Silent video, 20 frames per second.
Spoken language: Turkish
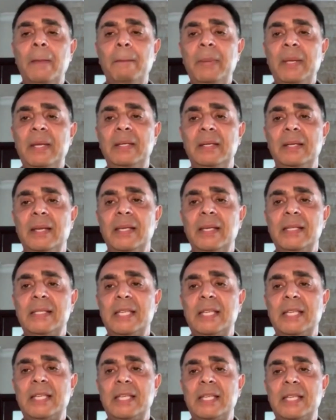Bir e,
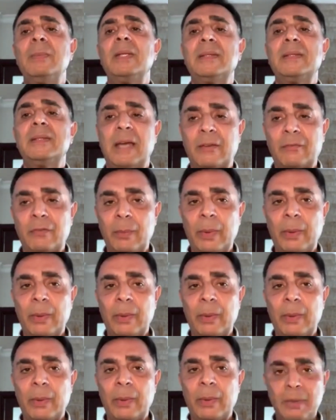seçim takvimi
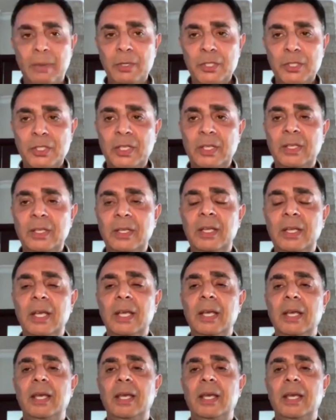başlamıştı.